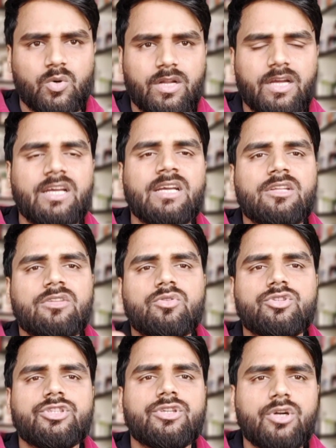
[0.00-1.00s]
हो रहा है तो
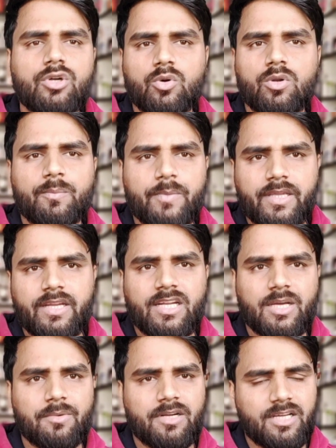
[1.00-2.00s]
जीरो डोल पी की
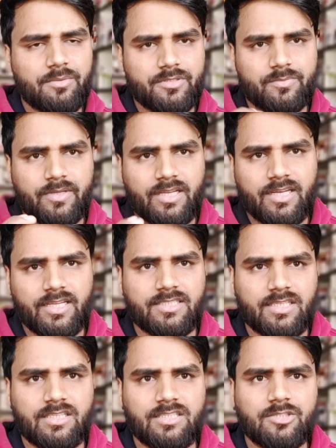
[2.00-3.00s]
टैबलेट आप इसमें ले
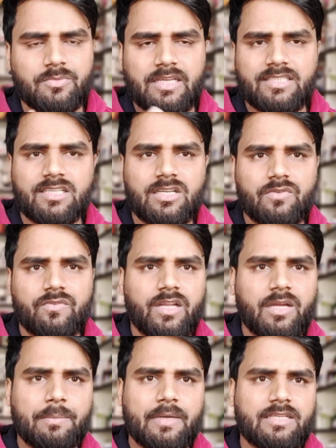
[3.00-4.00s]
सकते हैं जिसमें
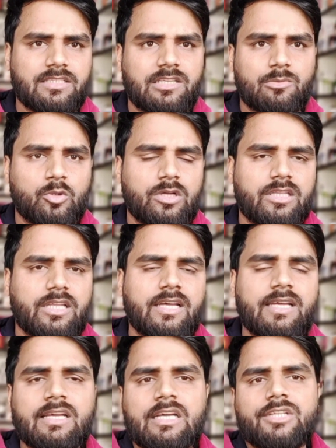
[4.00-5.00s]
एसिक्लोफिनेक पैरासीटामोल आता
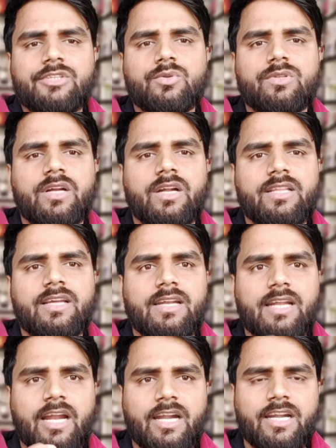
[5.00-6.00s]
है जो दर्द
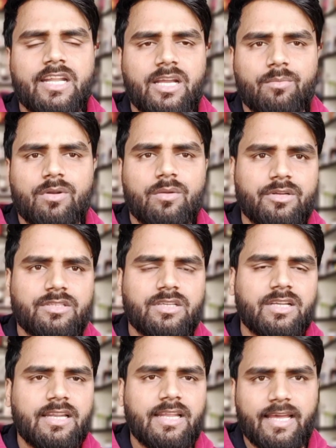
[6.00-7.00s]
एंड एंटी
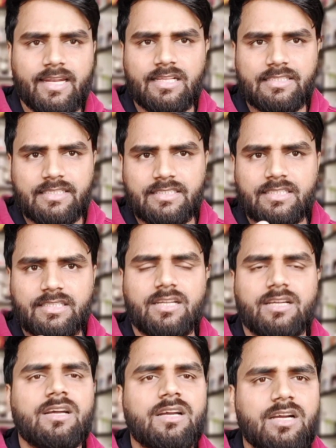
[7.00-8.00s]
इन्फ्लामेशन के लिए एनाल्जेसिक
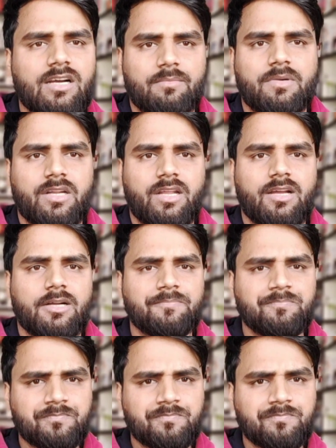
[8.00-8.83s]
तरह काम करेगा